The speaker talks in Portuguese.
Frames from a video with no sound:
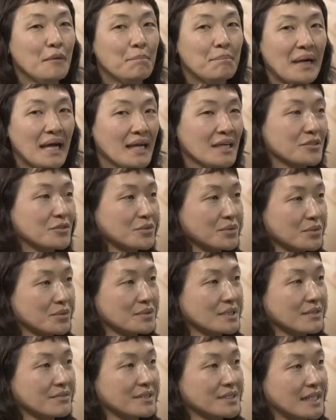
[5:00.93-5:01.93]
parto,
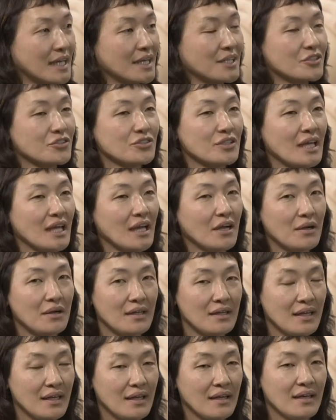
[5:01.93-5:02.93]
na verdade, é,
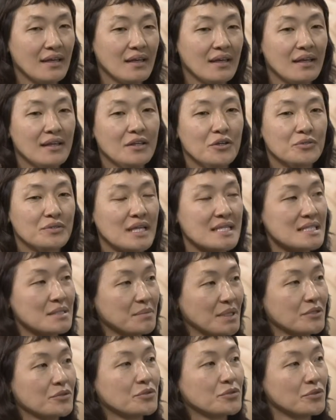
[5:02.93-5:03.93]
é o
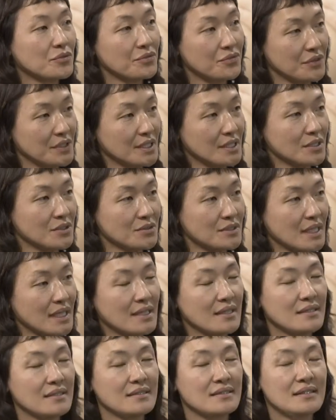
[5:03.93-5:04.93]
nascimento do filho,
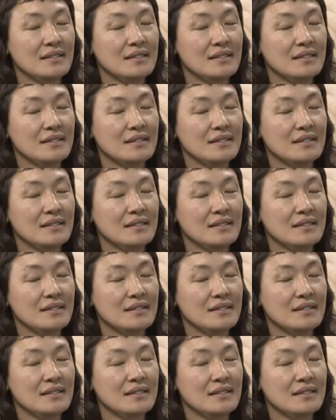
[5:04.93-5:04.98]
né?